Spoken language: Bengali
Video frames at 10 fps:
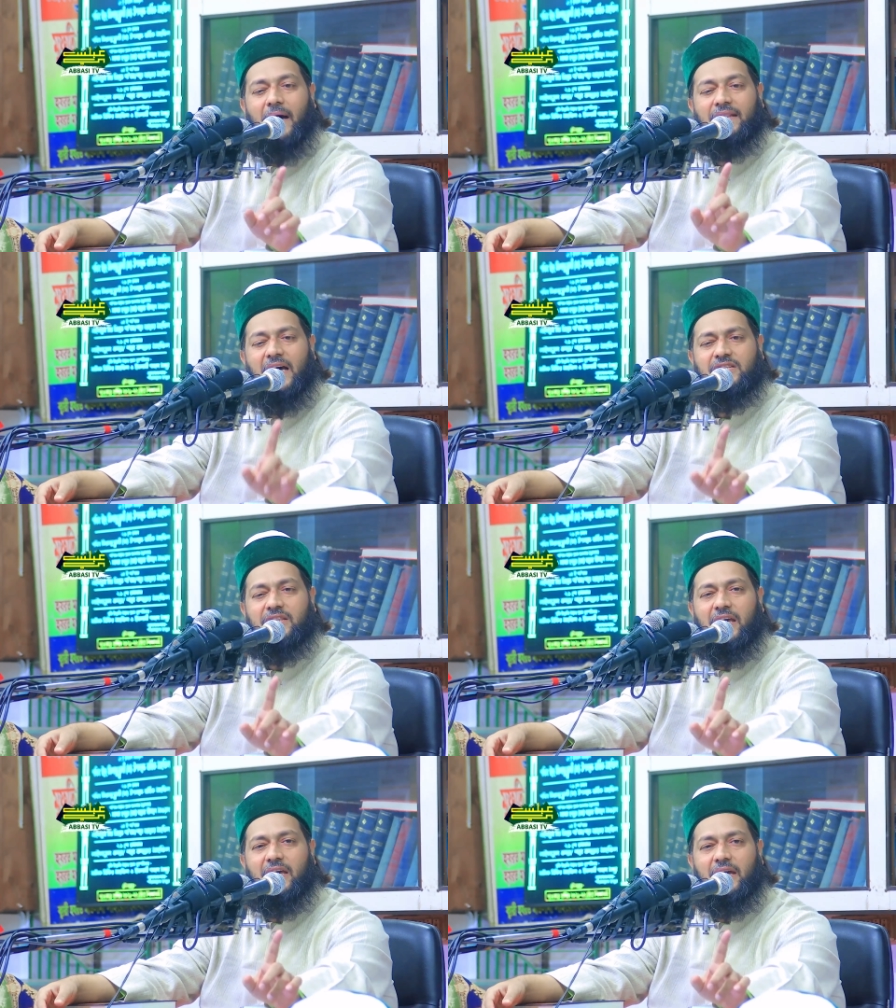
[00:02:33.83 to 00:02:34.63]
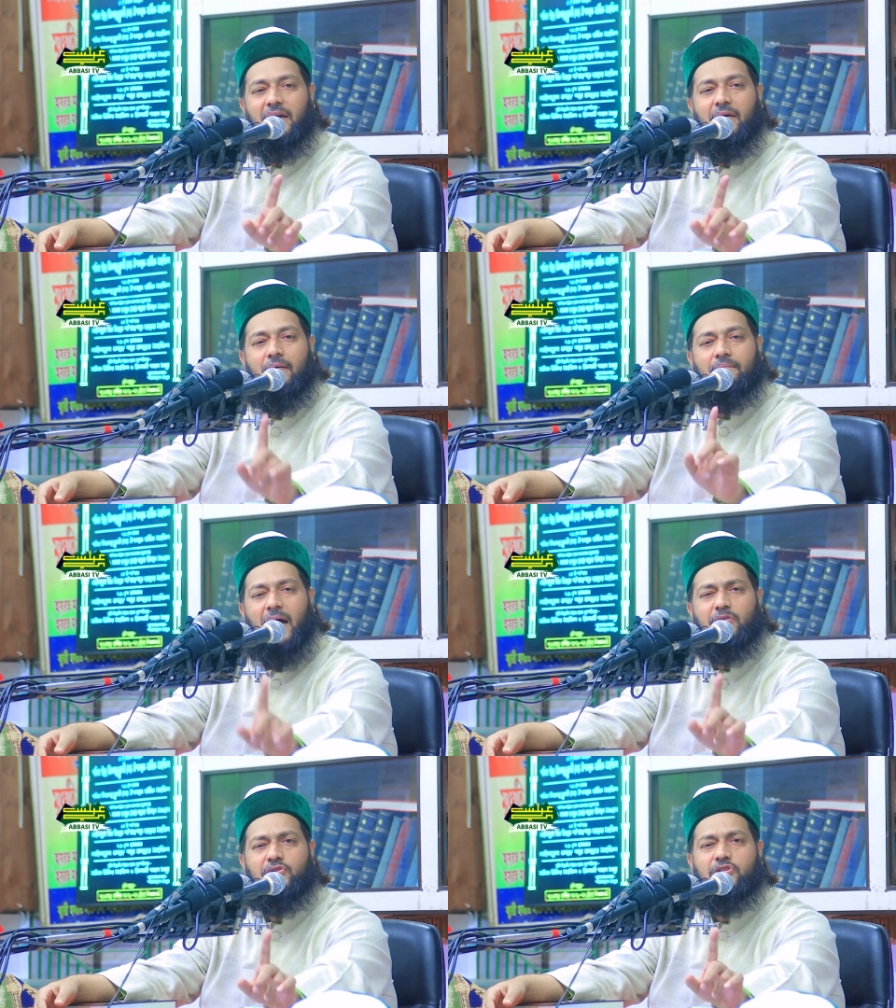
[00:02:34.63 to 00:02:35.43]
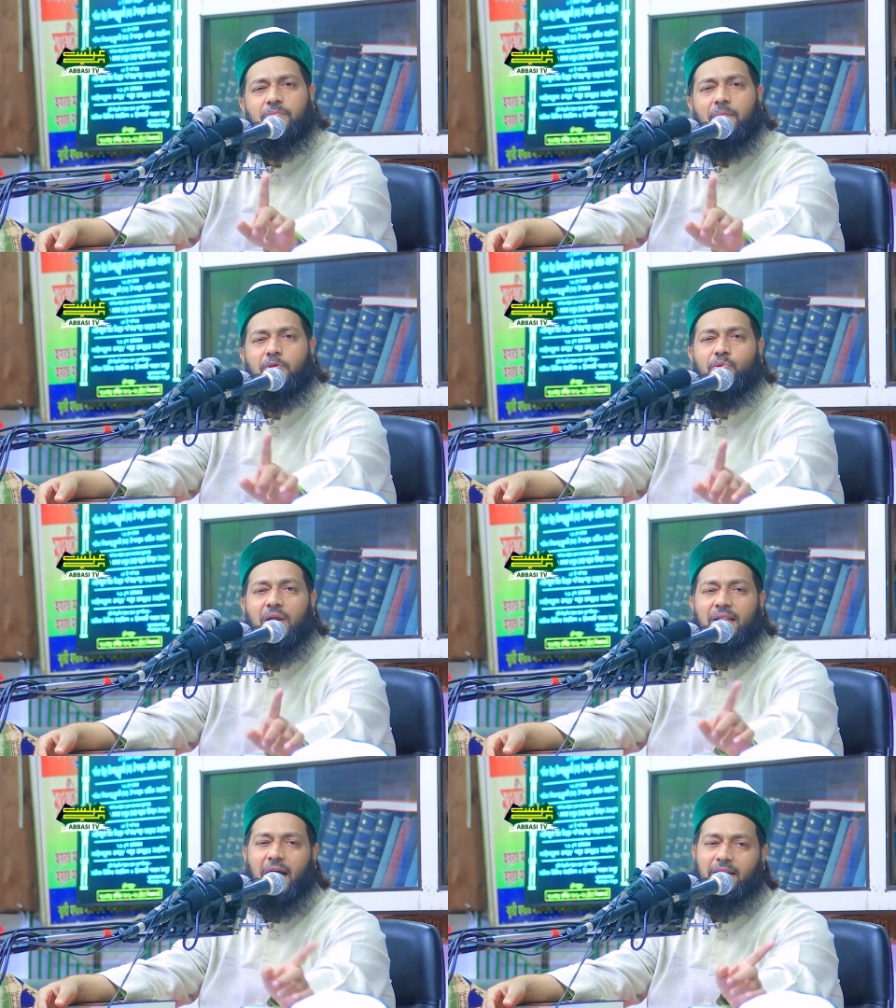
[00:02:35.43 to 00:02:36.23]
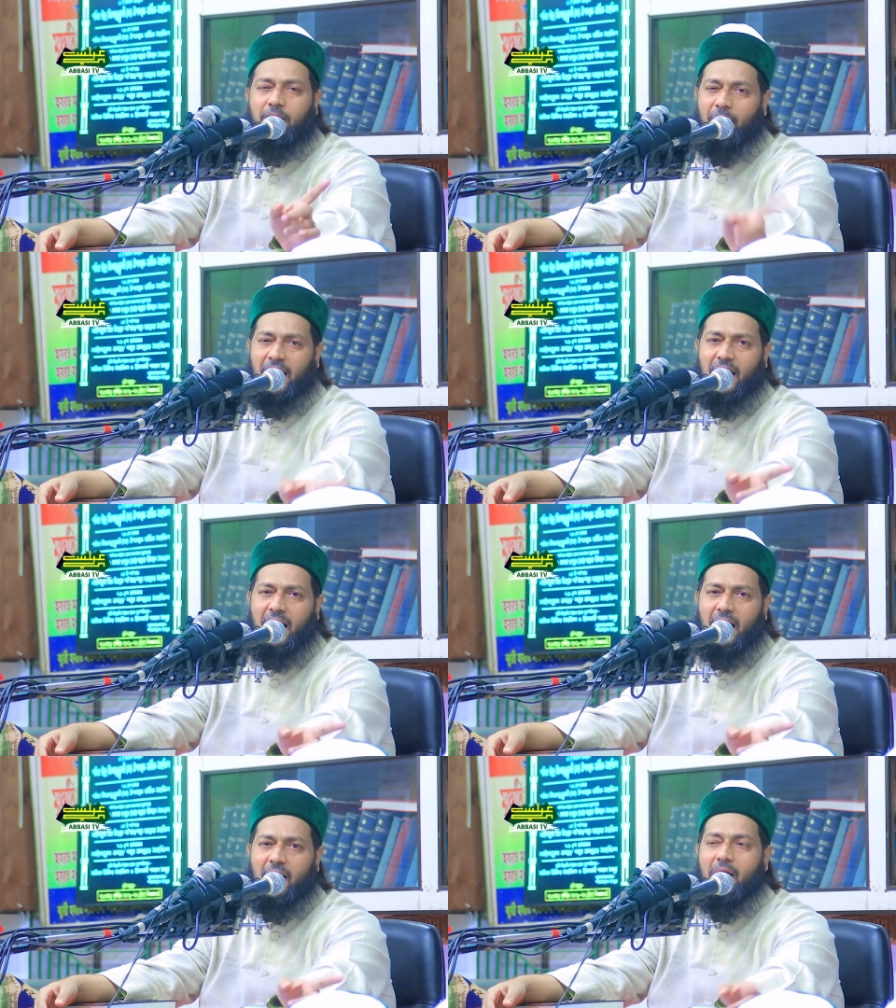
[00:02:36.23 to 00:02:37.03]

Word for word: বাতাস থেকে মানুষ যেভাবে দূরে থাকতে পারে না